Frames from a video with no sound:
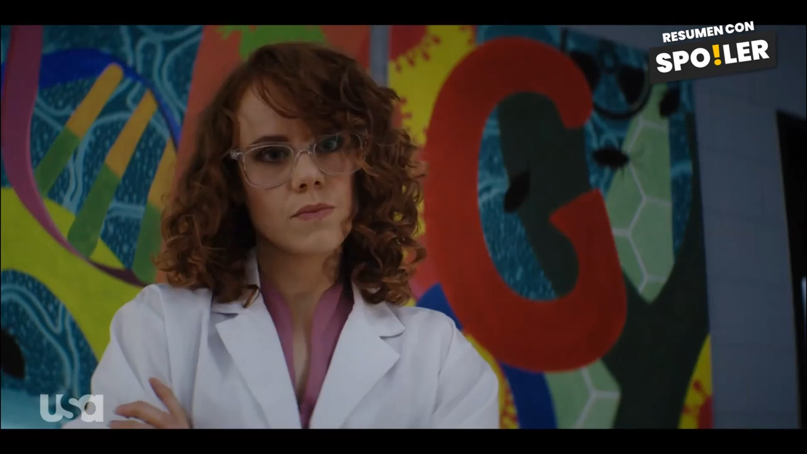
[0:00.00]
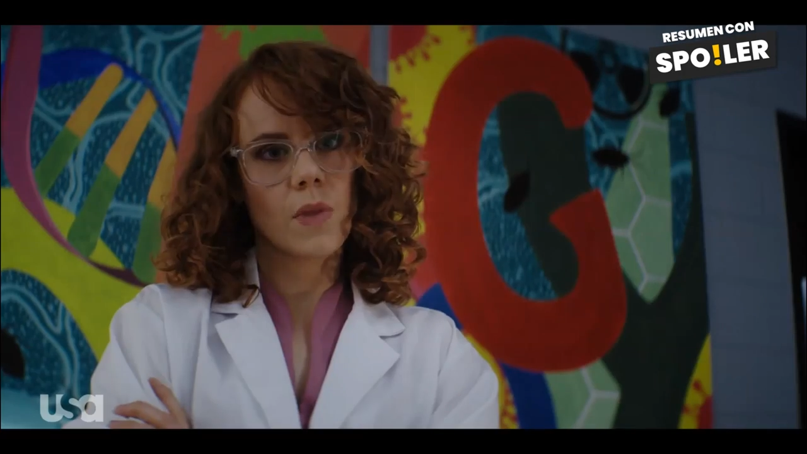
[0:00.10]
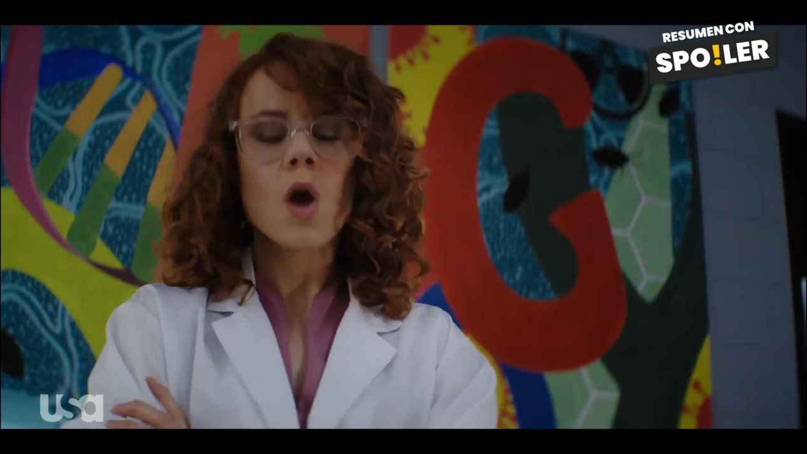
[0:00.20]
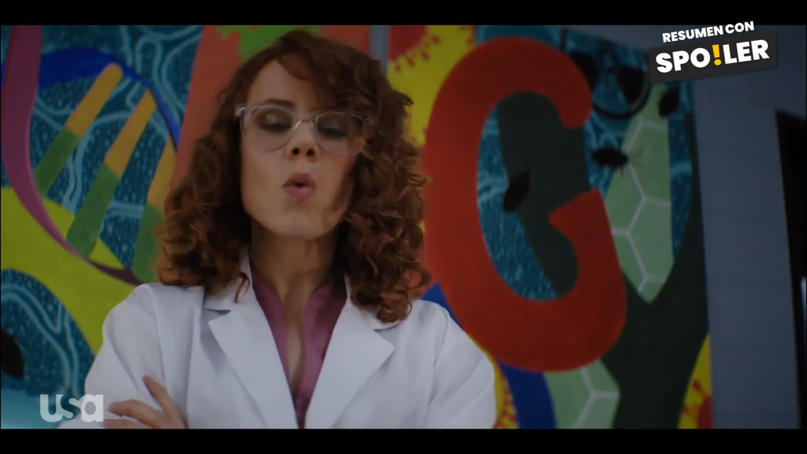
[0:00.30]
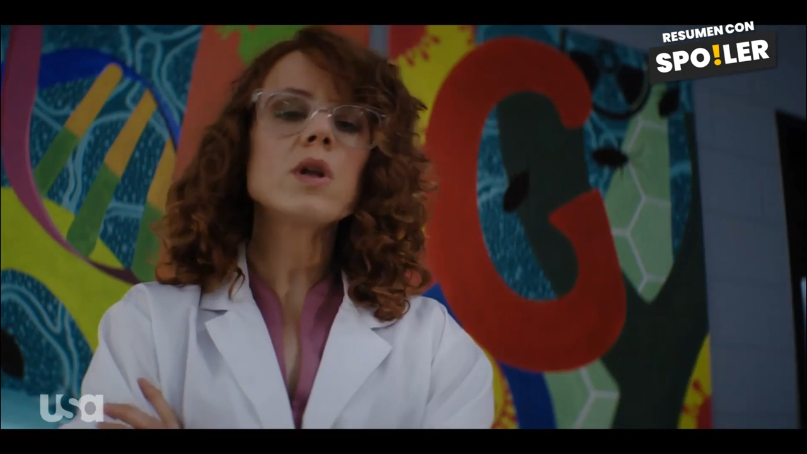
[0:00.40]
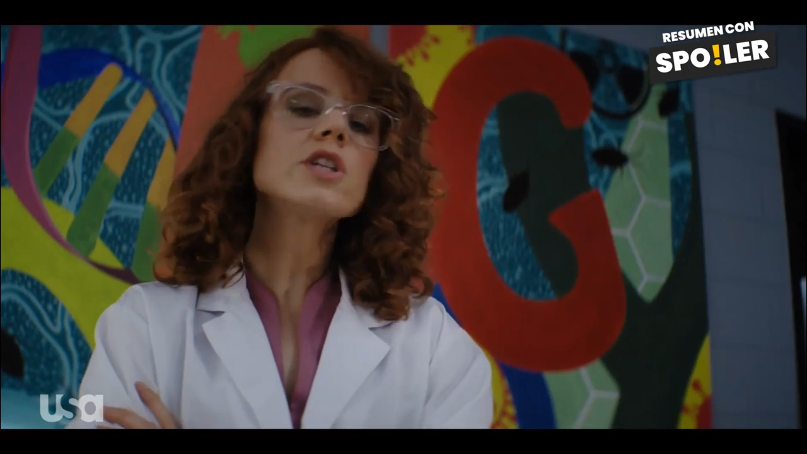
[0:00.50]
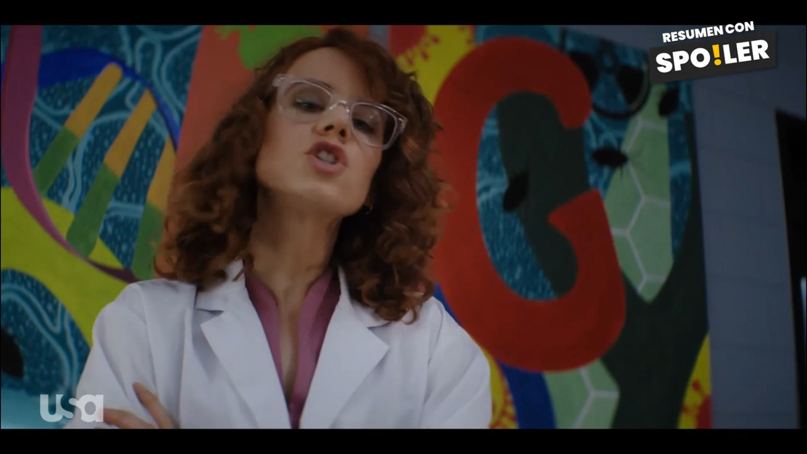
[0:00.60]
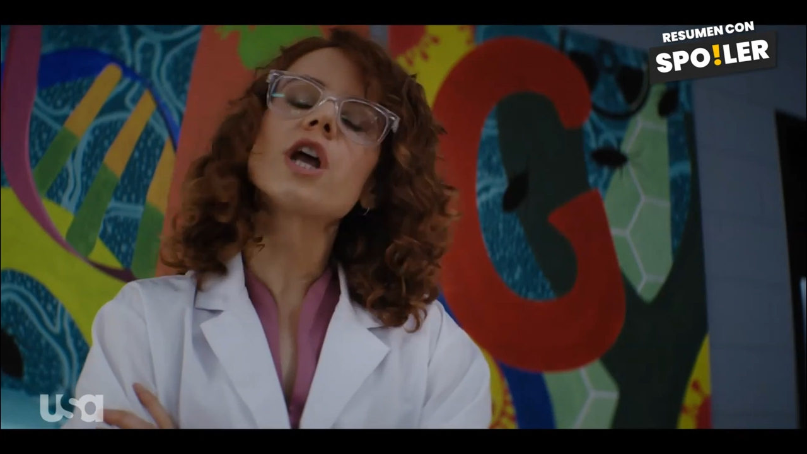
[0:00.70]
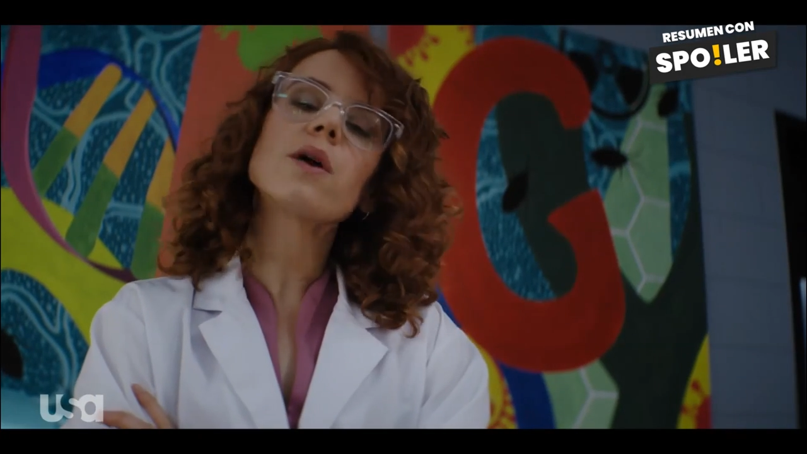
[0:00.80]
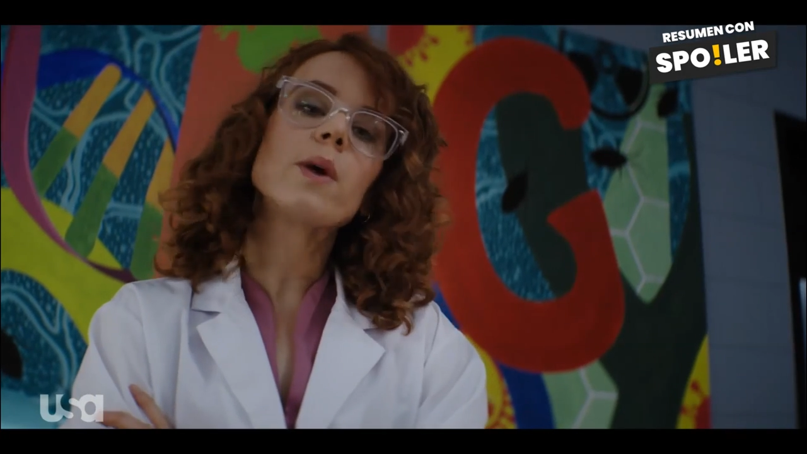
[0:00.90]
le dice a la
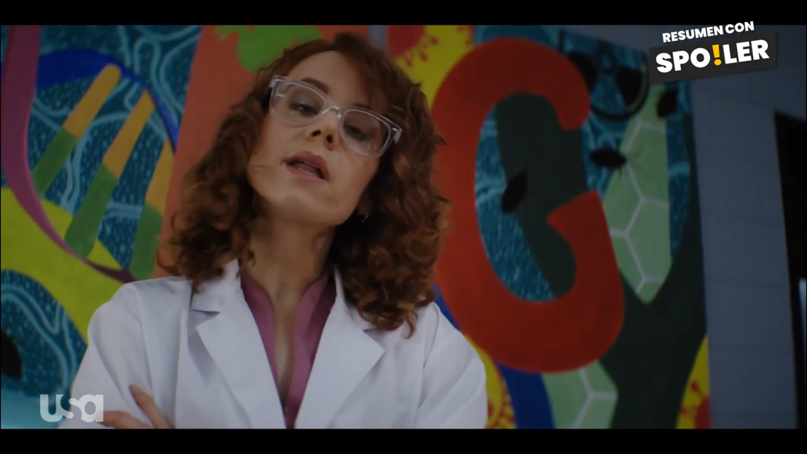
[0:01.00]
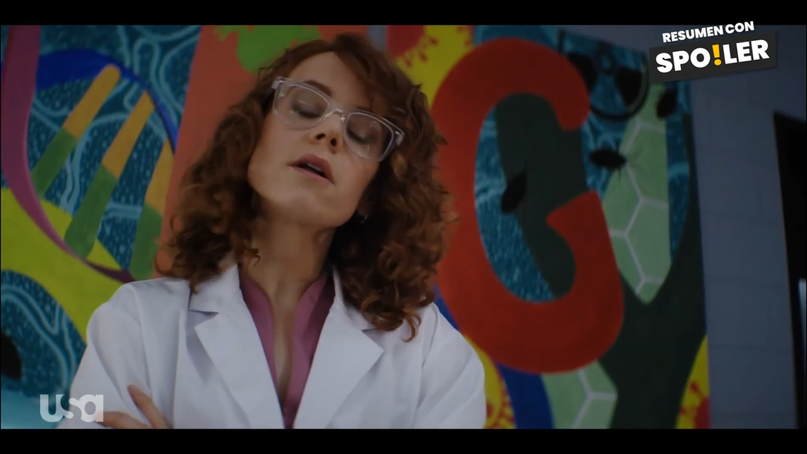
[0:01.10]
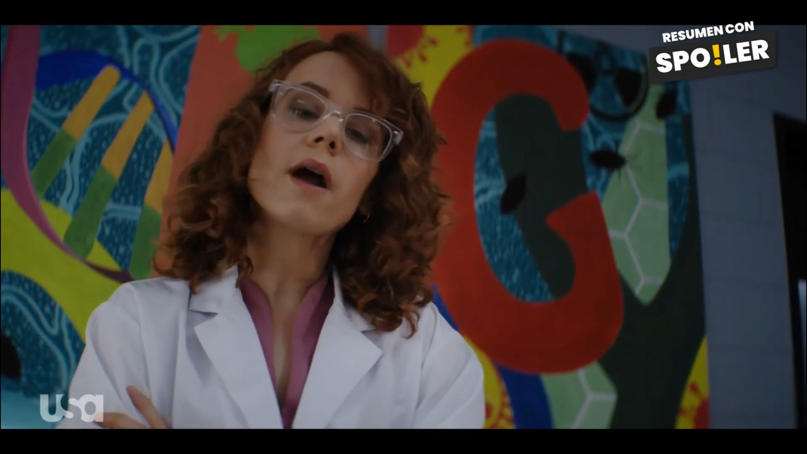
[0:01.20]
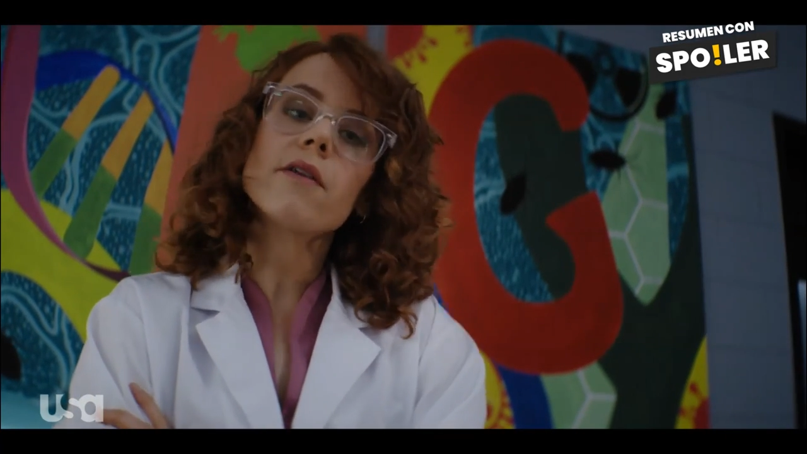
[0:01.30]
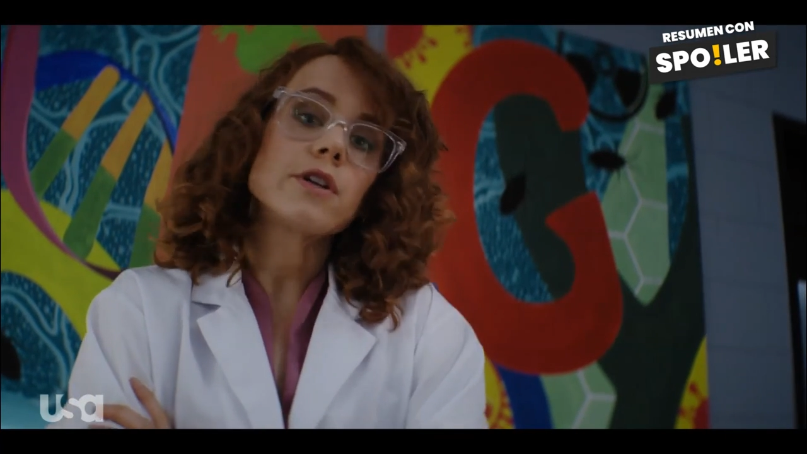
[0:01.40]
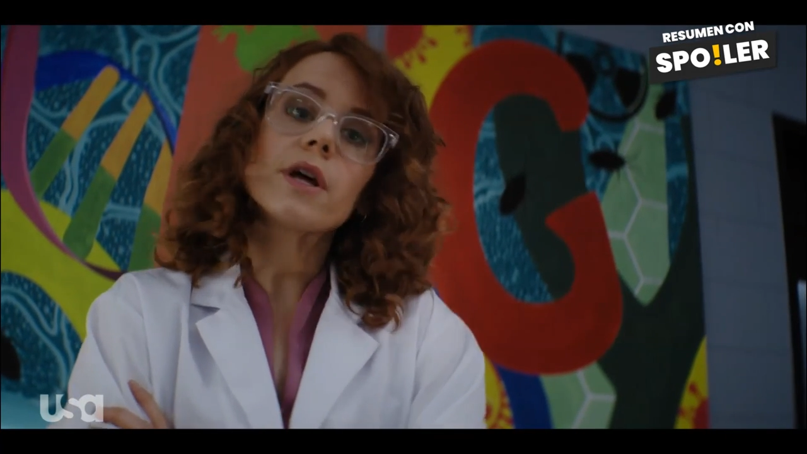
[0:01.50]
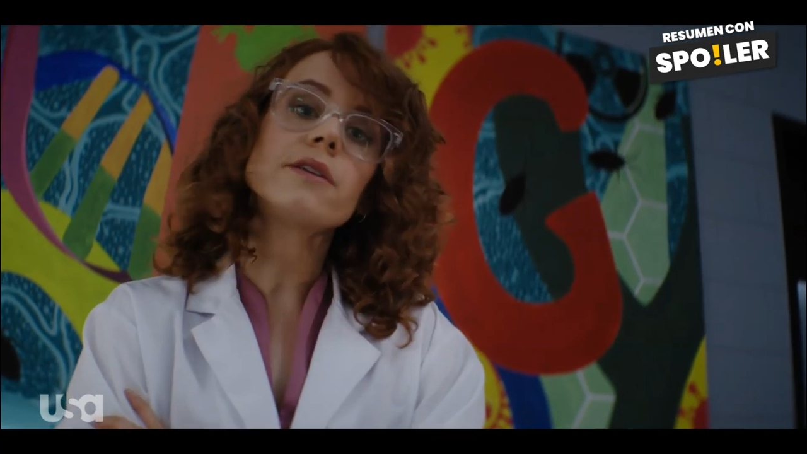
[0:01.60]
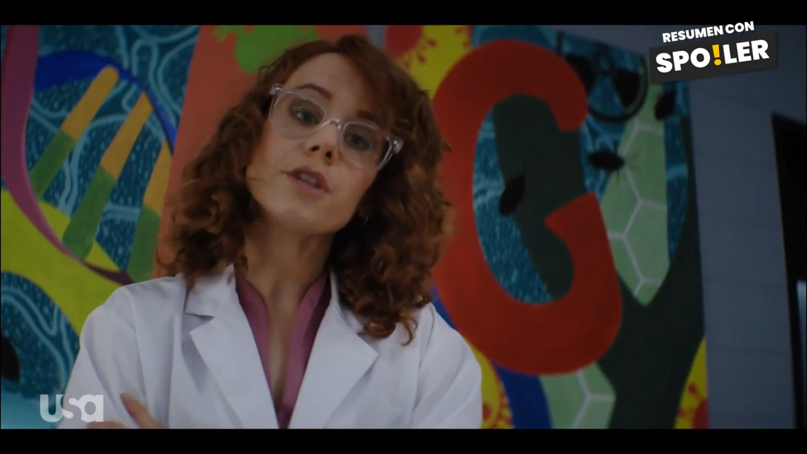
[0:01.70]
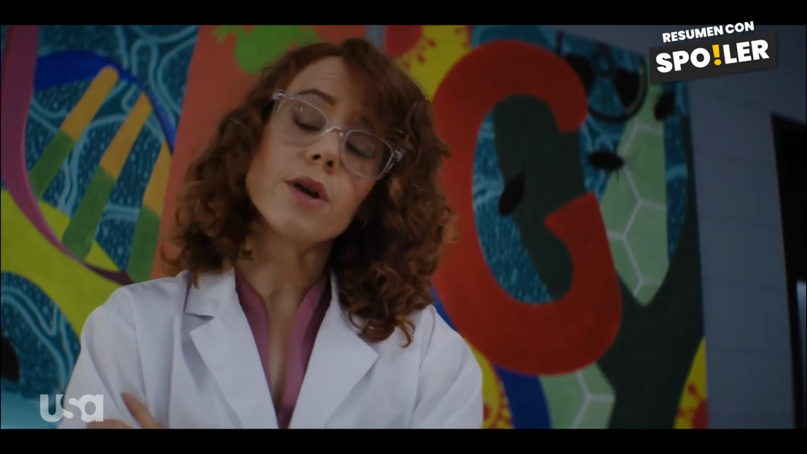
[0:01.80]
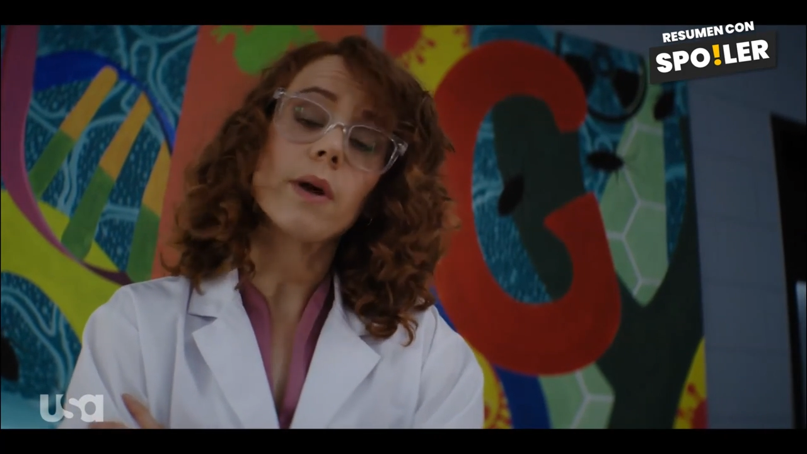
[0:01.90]
fresa que baje
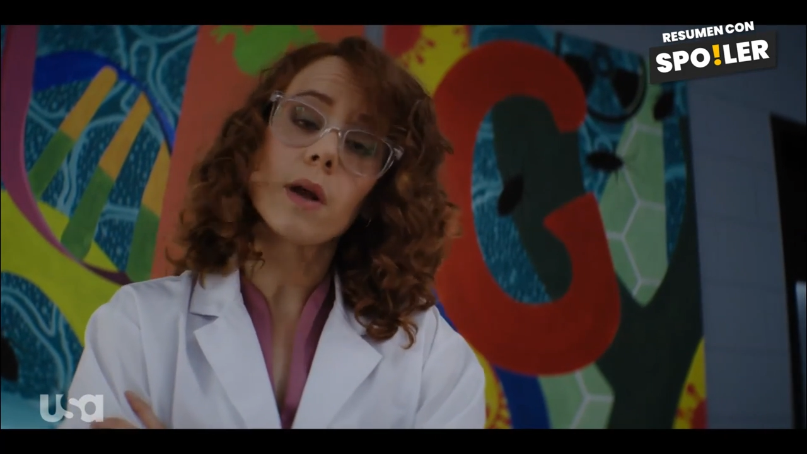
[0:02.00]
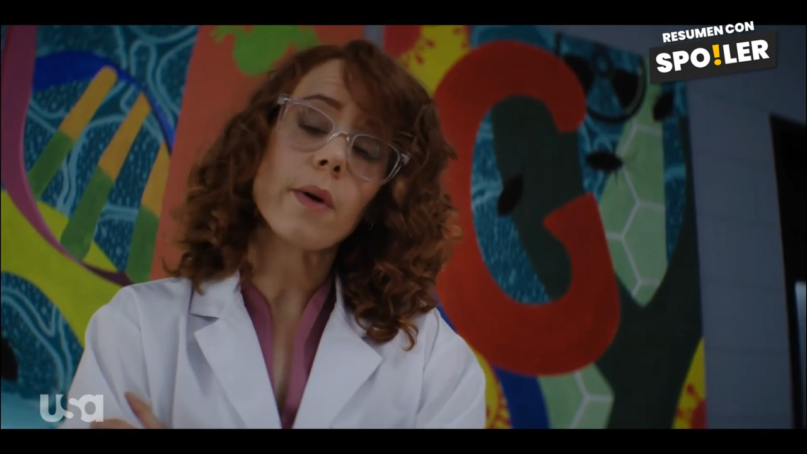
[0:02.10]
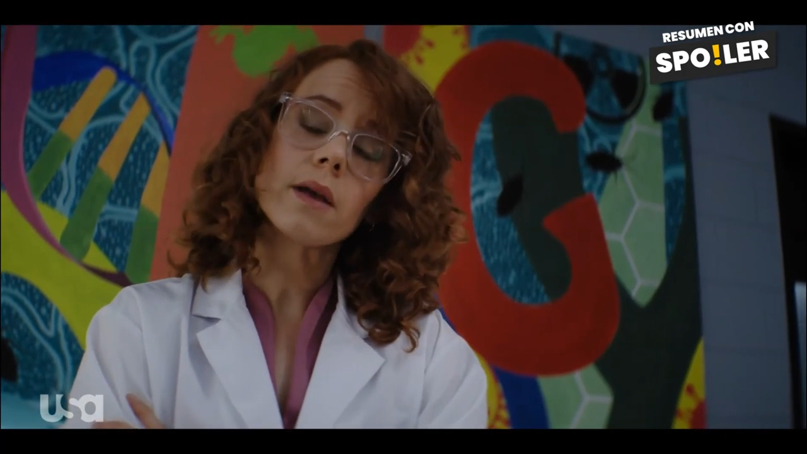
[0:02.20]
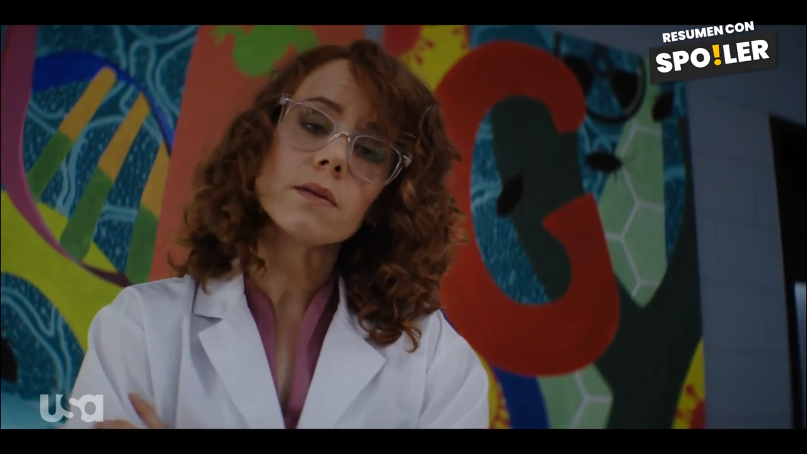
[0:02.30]
sí o sí